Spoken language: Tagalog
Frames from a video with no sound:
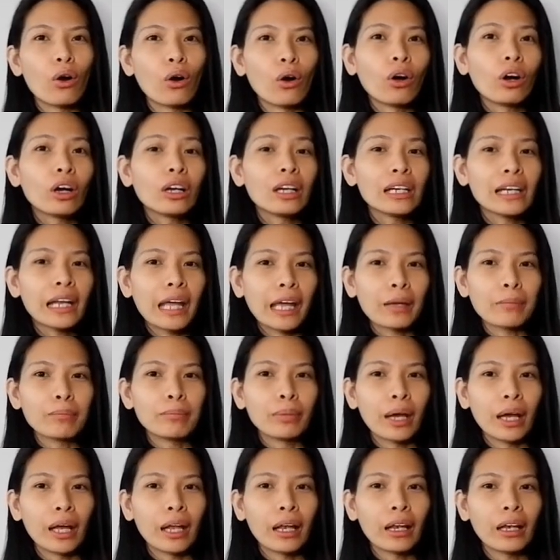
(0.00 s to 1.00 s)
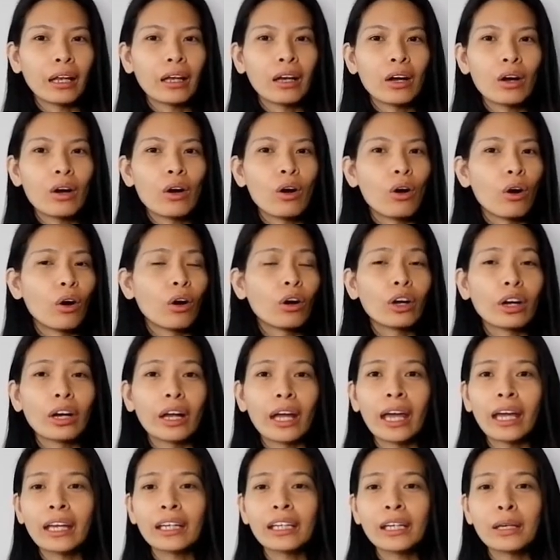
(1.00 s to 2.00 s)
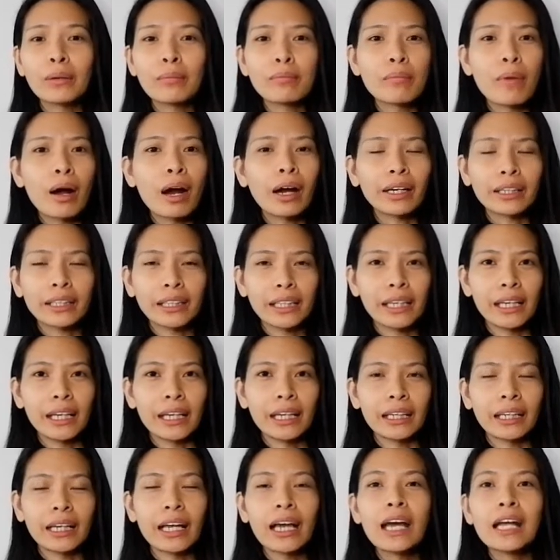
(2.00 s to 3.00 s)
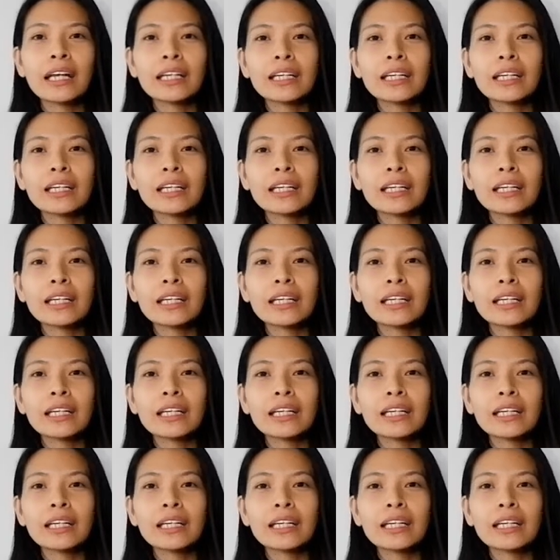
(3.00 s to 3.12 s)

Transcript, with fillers: or label or any marking